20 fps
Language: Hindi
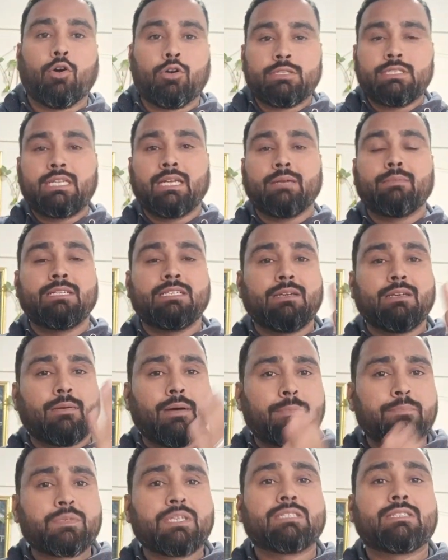ऑन टेबल जब
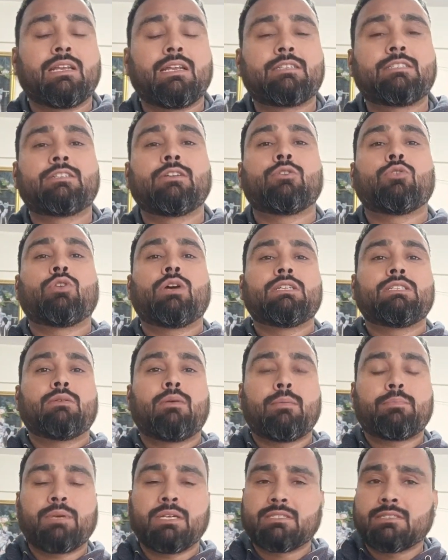आपका सिलेक्शन होगा जब
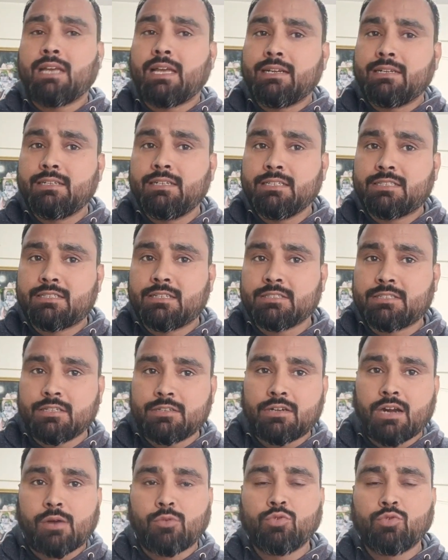आपका सैलरी
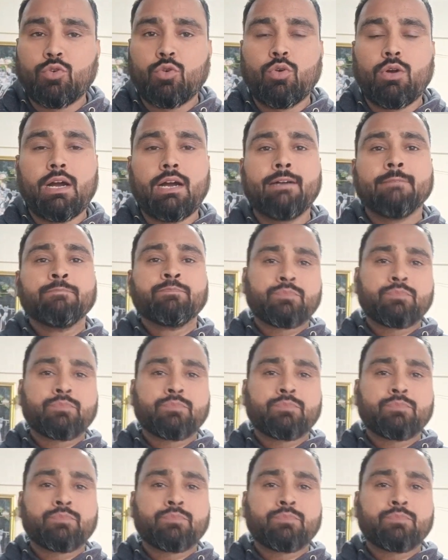डिस्कशन राउंड होगा